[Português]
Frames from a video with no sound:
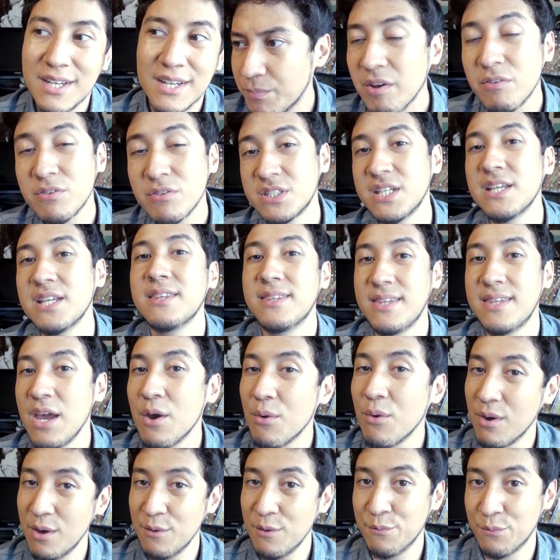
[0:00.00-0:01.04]
Para você ter
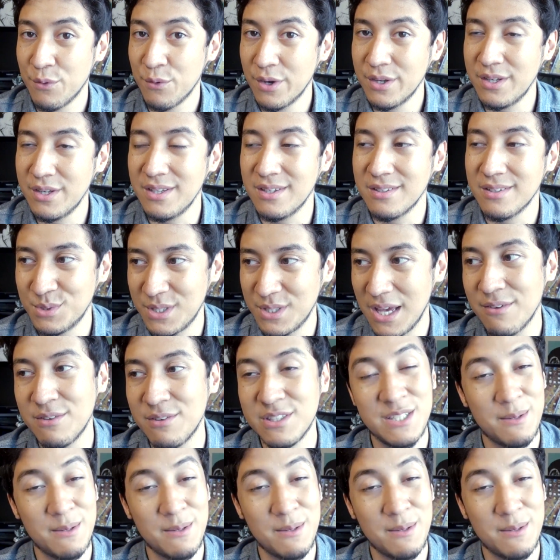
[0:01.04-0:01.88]
um iPhone 7,